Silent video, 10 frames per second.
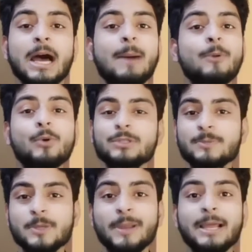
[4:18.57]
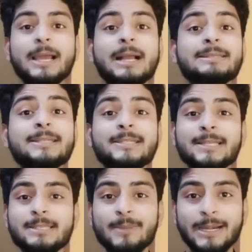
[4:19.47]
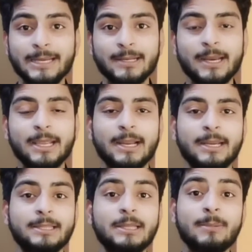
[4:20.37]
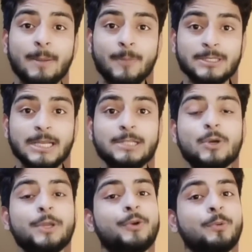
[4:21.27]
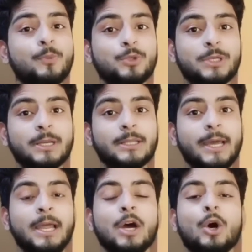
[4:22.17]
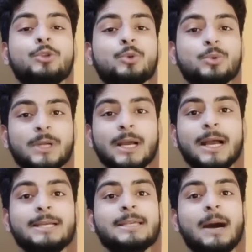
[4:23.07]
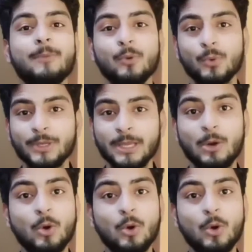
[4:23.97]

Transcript: आप लोगों को सबसे पहला क्या कंसिस्टेंसी मेंटेन करके रखनी है तब आपका चैनल जो है यूट्यूब बूस्ट करता है और दूसरा गाइज आप लोगों को ये